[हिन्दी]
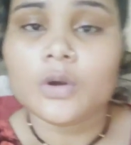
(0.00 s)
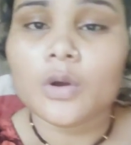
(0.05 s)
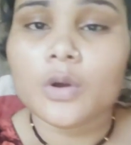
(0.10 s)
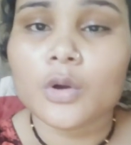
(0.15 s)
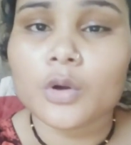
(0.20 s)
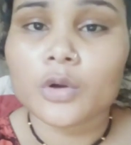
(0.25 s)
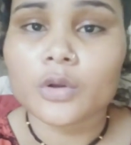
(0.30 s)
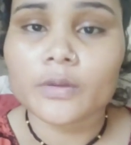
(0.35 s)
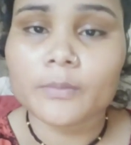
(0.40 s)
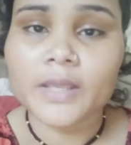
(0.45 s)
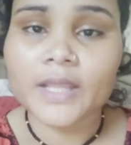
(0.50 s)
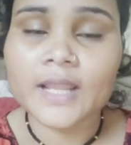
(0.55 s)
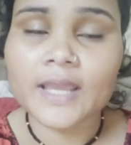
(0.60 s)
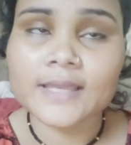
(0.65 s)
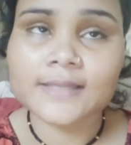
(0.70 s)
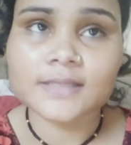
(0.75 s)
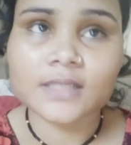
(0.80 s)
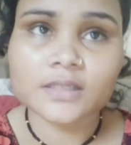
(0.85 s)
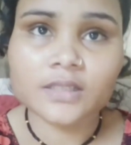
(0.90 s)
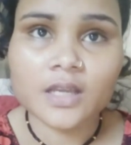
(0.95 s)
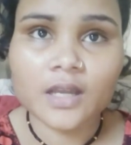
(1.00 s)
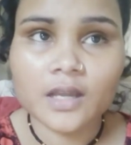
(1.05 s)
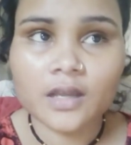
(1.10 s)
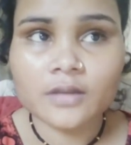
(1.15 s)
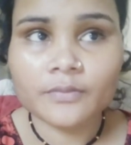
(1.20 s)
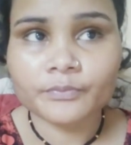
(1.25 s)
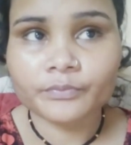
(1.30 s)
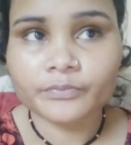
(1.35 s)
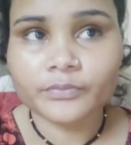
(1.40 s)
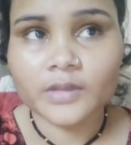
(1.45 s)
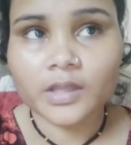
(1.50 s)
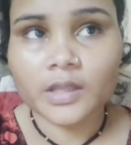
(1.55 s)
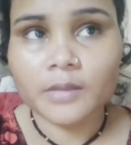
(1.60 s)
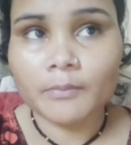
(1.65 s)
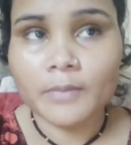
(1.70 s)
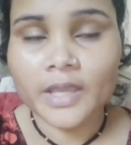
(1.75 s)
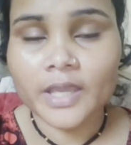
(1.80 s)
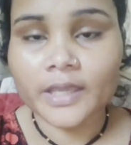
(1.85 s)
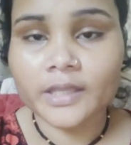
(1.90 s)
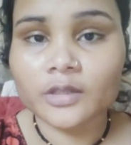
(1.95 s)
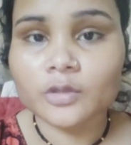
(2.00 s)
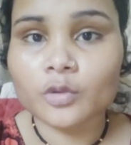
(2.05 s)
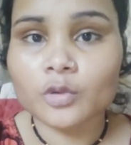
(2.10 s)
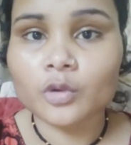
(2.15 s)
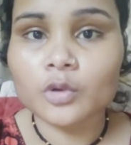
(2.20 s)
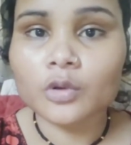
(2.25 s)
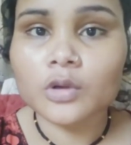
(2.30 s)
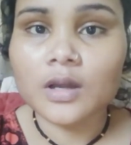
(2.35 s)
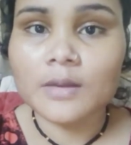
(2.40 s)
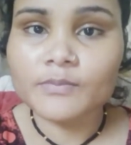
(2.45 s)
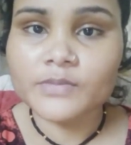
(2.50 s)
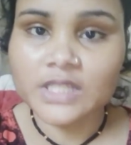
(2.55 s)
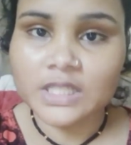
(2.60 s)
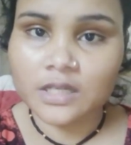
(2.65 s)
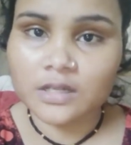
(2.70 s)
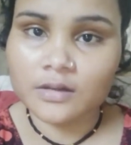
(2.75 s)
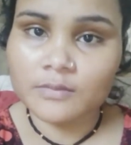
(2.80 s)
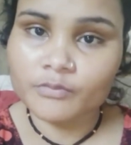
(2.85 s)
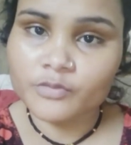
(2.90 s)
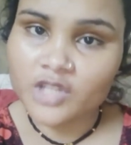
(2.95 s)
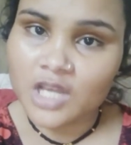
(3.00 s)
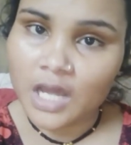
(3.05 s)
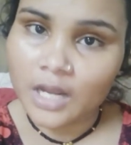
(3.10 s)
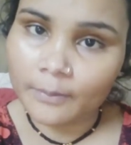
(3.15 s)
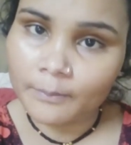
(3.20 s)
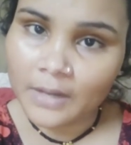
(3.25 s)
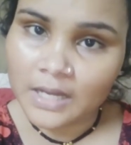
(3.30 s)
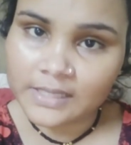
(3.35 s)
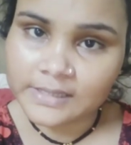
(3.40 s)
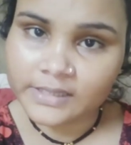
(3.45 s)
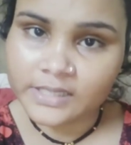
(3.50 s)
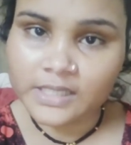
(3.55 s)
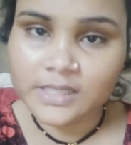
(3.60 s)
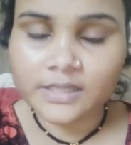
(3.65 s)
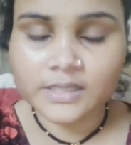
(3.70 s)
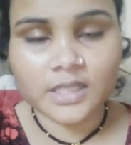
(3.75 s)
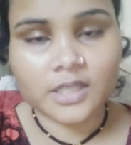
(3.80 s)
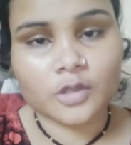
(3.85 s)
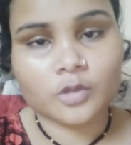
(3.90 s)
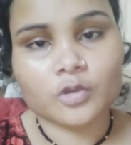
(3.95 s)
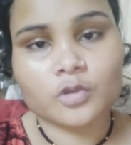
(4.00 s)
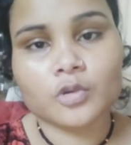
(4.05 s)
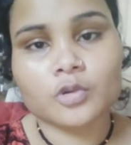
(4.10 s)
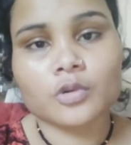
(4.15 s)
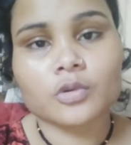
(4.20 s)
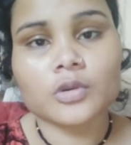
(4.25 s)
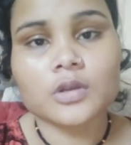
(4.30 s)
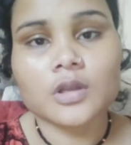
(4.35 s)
और मेरा ऐसा था मैं इनको कम से कम चार पाँच दिन से इनको